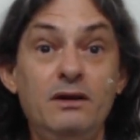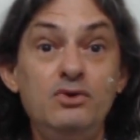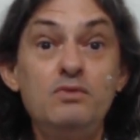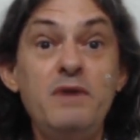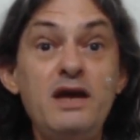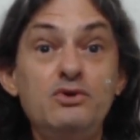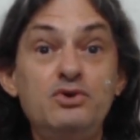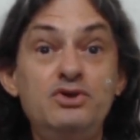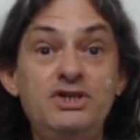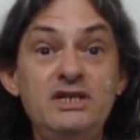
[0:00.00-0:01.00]
No meio
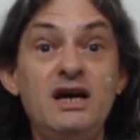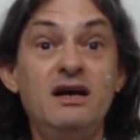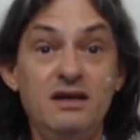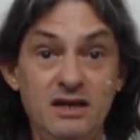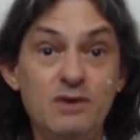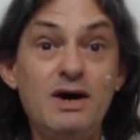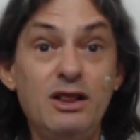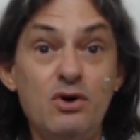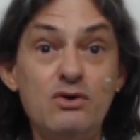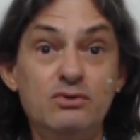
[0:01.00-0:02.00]
do dia, eu
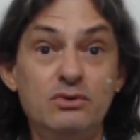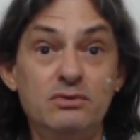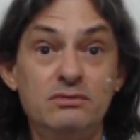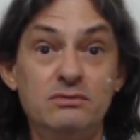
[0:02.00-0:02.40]
alongo.